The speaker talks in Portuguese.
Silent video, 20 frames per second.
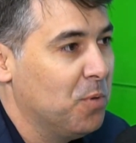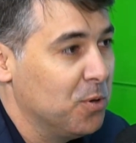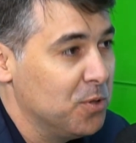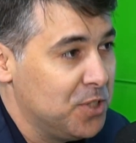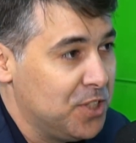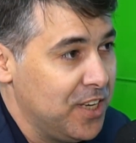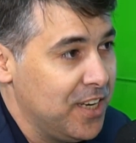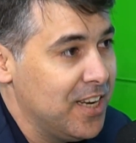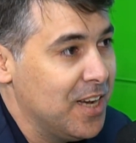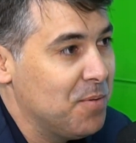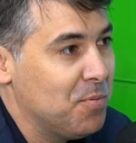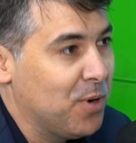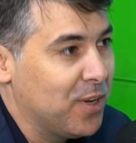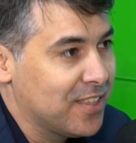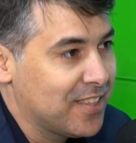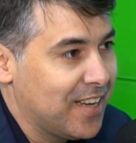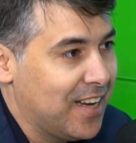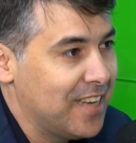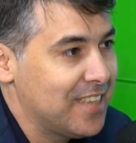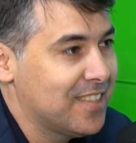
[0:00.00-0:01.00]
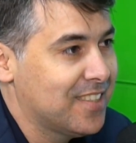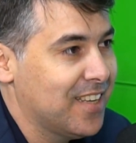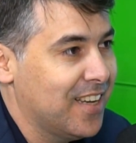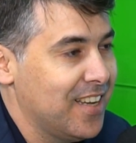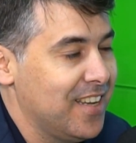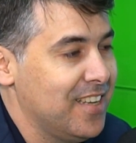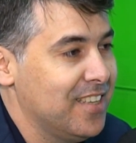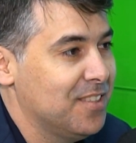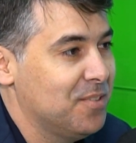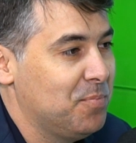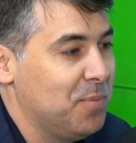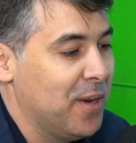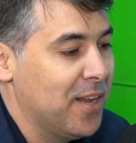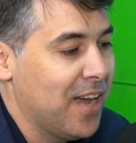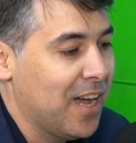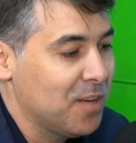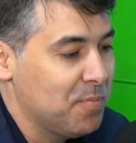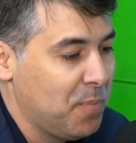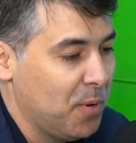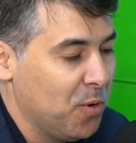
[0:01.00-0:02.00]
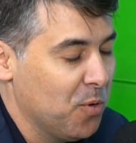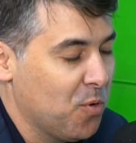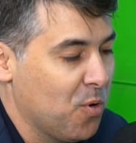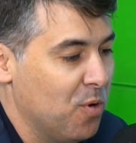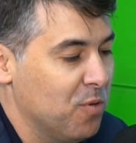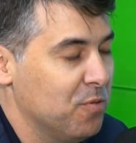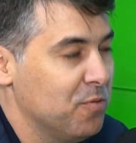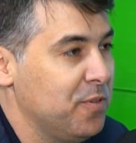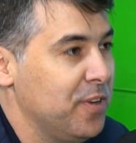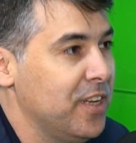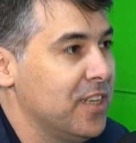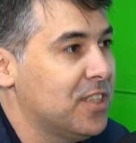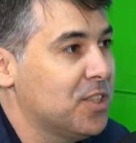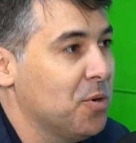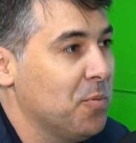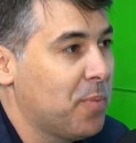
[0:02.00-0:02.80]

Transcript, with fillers: Bom dia, boa tarde, Thaís. Obrigado pelo convite.